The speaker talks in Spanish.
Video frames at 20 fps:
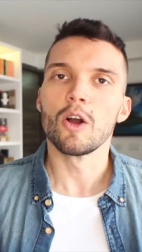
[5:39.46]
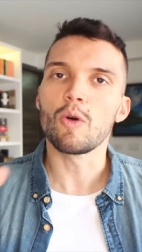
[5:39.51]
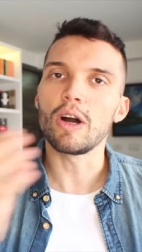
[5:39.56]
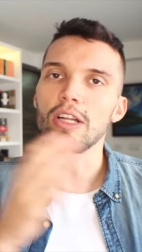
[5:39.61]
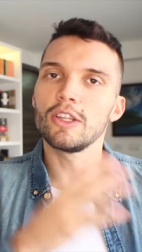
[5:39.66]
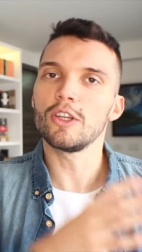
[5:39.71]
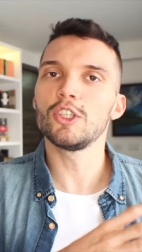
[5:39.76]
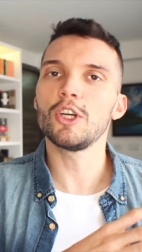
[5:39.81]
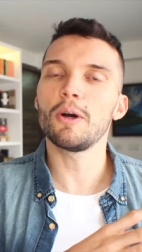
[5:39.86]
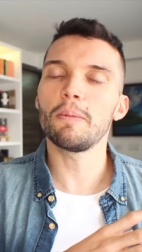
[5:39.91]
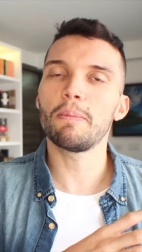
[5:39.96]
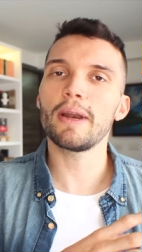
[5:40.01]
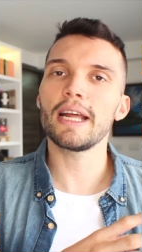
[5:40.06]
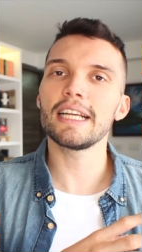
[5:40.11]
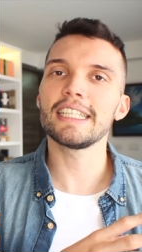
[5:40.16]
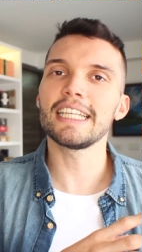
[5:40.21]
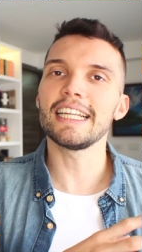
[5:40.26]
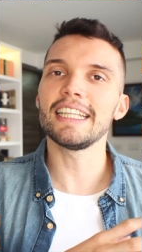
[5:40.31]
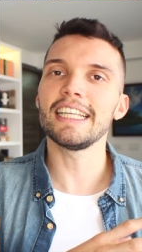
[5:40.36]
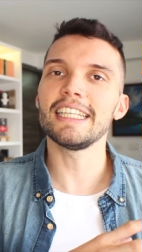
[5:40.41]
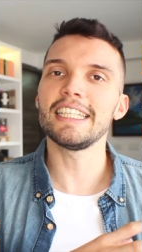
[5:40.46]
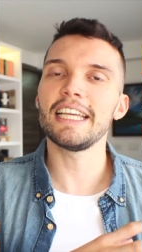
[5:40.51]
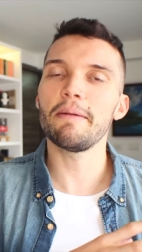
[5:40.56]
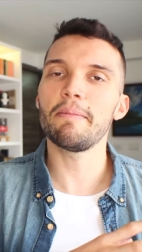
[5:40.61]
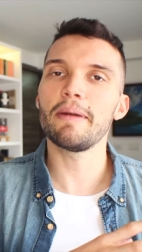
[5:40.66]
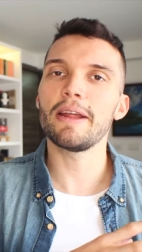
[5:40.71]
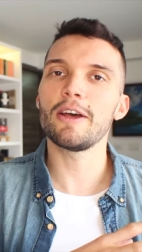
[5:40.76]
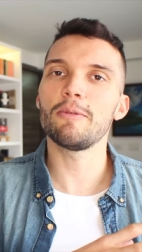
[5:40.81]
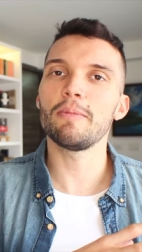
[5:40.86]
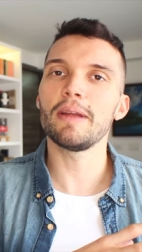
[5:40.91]
Cuando yo por allá en
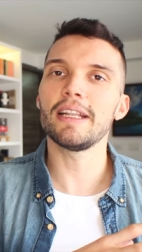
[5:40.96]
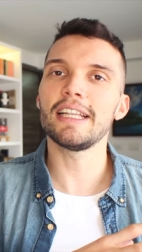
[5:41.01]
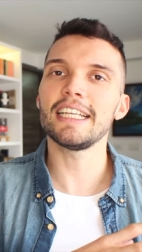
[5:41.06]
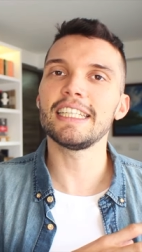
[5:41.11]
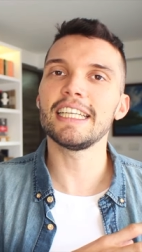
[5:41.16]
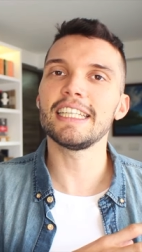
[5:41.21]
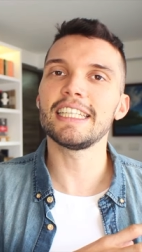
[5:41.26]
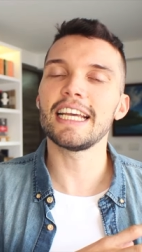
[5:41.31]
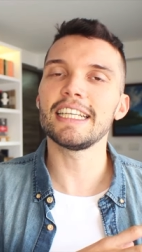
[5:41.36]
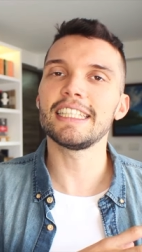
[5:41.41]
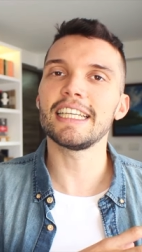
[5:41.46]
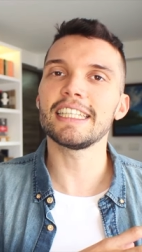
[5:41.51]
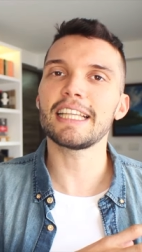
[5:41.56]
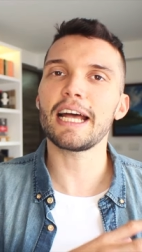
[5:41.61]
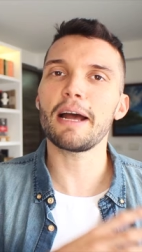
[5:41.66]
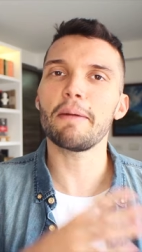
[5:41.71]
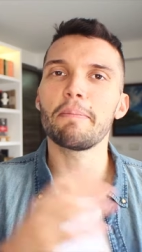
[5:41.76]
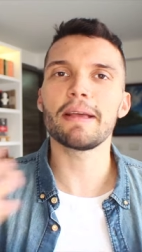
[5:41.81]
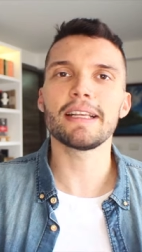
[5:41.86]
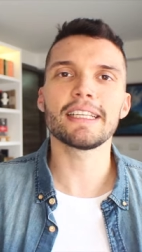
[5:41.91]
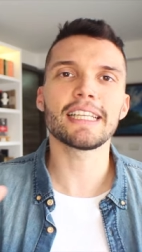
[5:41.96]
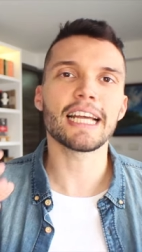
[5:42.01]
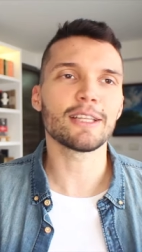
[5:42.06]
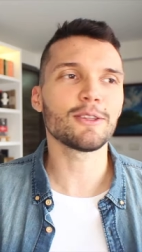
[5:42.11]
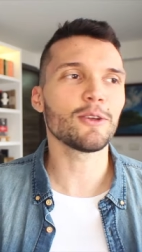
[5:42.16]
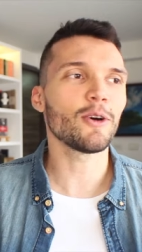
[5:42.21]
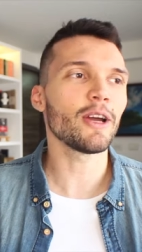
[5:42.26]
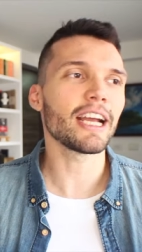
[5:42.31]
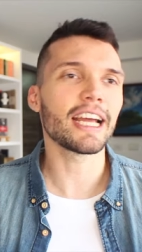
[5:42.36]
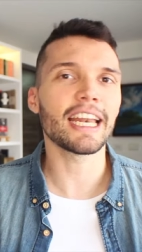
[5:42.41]
diciembre de 2016 estaba
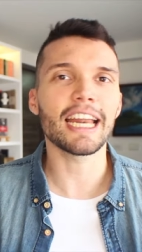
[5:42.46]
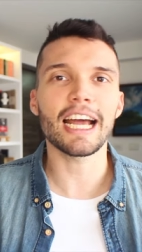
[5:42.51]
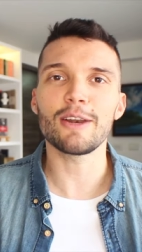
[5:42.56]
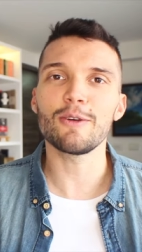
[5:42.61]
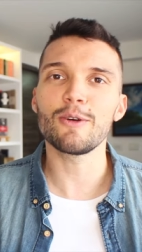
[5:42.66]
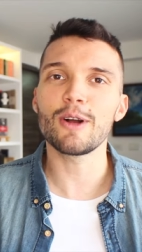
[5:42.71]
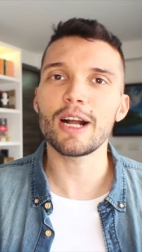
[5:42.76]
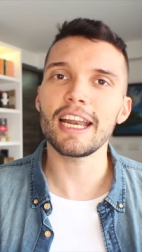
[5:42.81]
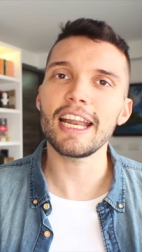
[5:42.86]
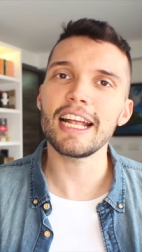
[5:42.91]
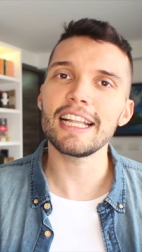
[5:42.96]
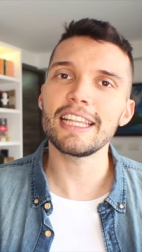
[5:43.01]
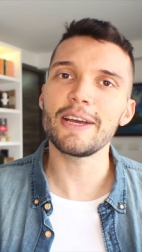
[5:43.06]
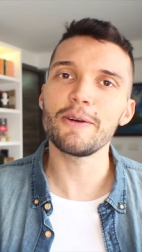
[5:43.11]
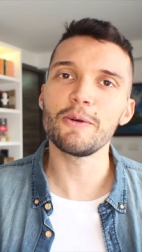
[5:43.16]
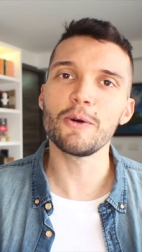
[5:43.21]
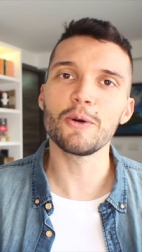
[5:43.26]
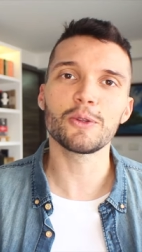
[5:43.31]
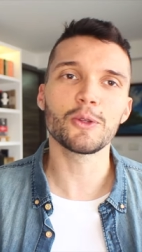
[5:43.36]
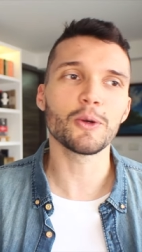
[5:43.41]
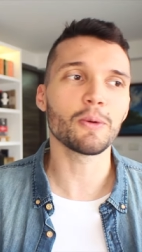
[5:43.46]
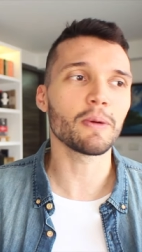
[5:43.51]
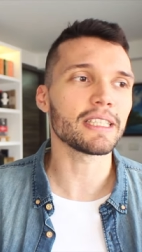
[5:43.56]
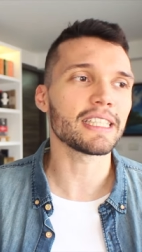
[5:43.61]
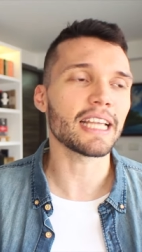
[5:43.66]
pensando en crear un canal de Booktube,